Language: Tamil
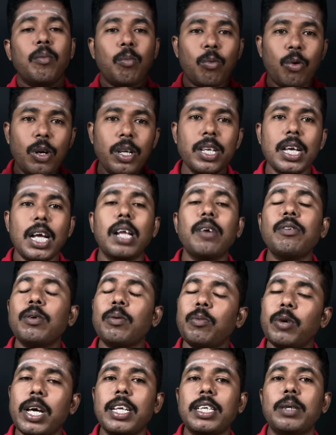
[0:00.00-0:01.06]
முடிஞ்சளவு
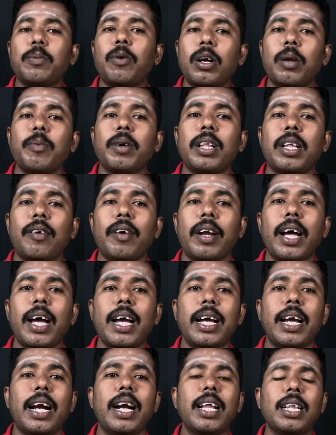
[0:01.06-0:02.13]
முயற்சி பண்ணணுமே தவிர
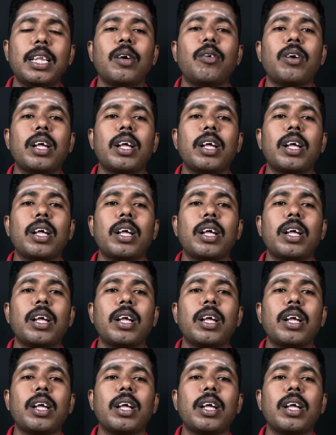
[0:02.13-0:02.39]
எடுத்த